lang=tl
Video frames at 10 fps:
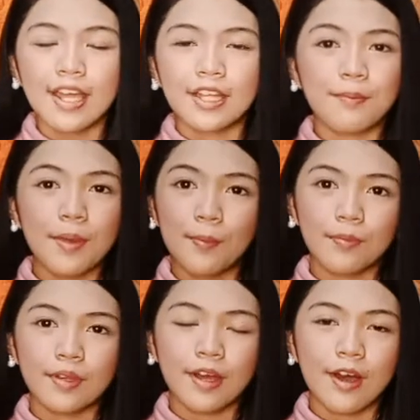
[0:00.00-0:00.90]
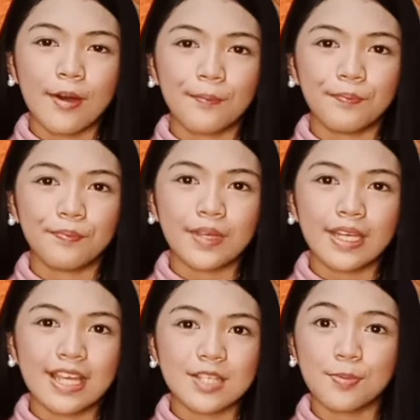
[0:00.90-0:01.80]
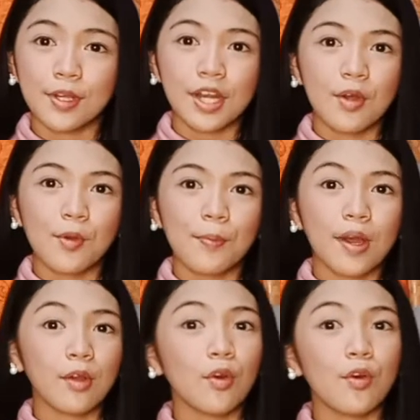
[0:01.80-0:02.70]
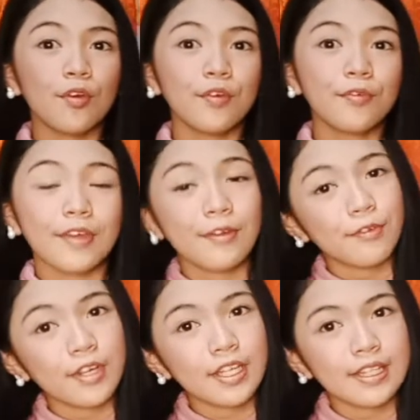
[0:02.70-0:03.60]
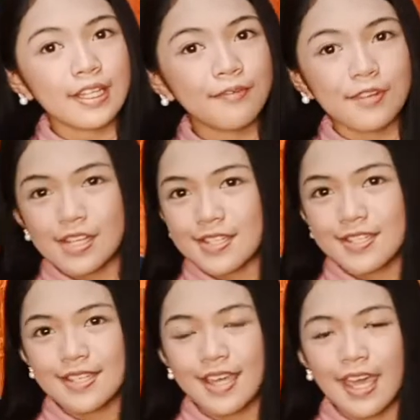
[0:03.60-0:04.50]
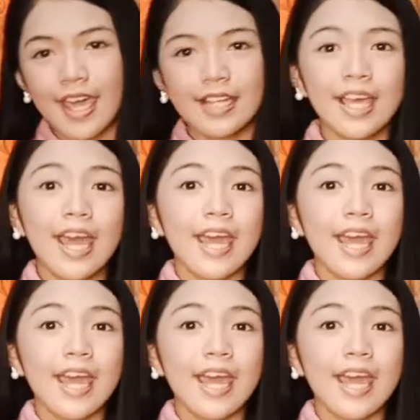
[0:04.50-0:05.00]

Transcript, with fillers: na may, um, may na-explore akong bago kong favorite na verse. And